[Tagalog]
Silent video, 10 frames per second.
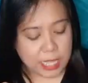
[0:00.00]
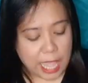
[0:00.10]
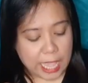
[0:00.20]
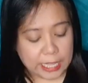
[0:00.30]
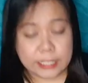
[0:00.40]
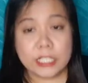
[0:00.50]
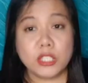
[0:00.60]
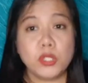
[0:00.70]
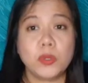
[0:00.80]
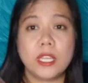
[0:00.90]
guys,
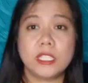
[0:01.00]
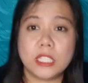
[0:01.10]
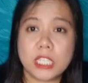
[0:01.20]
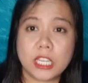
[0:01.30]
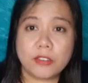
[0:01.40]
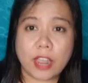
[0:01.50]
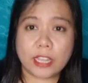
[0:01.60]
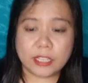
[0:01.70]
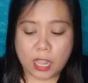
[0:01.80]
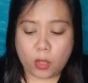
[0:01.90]
as you can see
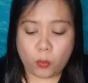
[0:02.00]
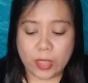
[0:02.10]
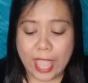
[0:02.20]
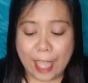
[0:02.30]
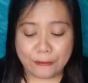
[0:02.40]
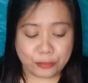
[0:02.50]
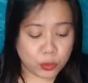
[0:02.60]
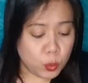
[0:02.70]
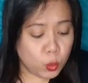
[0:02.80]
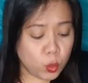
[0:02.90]
right now, we have
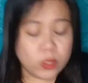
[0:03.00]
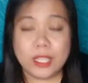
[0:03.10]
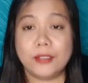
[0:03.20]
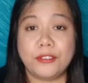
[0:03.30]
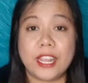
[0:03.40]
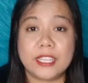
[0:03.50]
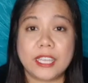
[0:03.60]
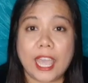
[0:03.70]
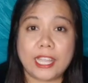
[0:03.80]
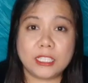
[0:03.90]
two
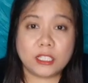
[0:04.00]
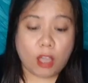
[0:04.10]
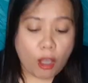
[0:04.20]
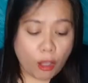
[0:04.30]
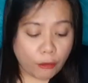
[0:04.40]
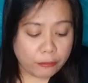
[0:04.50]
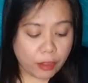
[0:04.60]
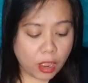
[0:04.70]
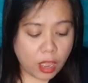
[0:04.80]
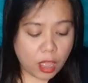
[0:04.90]
different kinds of
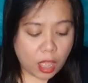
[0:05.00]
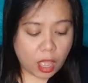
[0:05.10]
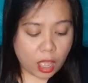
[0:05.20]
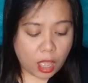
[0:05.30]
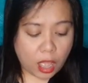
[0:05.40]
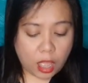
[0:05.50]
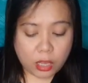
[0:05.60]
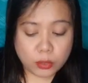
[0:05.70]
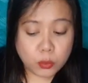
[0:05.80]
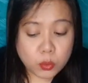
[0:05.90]

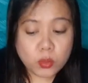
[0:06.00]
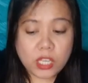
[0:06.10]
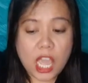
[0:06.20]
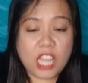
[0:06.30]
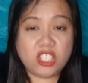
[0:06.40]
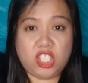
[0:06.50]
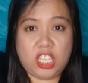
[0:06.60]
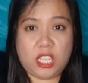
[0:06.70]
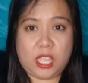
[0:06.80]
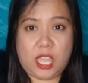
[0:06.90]
uh, luto ng
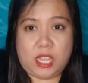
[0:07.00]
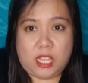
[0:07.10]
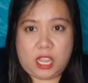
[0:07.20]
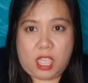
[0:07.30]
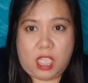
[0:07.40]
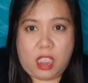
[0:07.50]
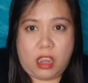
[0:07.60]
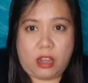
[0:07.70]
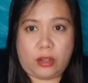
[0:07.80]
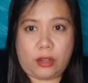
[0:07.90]
chicken
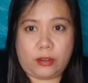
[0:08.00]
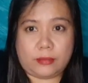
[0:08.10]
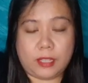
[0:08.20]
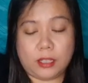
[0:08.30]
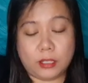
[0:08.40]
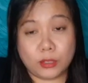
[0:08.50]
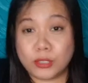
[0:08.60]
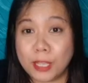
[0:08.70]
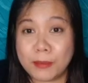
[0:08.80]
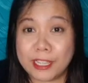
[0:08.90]
there. So,
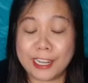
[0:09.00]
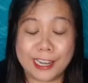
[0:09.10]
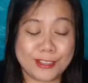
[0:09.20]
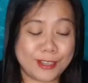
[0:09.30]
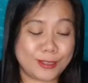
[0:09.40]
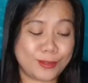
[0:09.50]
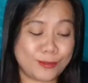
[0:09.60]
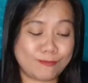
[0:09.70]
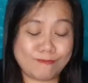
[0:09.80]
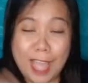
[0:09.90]
syempre, kilala nyo na
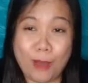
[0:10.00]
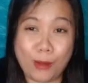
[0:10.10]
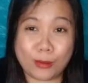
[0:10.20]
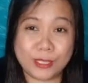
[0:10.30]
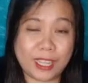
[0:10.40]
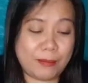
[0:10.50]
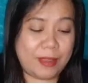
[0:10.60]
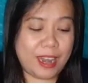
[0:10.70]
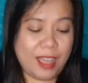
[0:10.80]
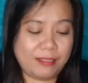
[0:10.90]
tong hawak ko sa
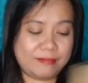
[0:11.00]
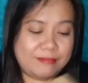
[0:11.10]
kabila.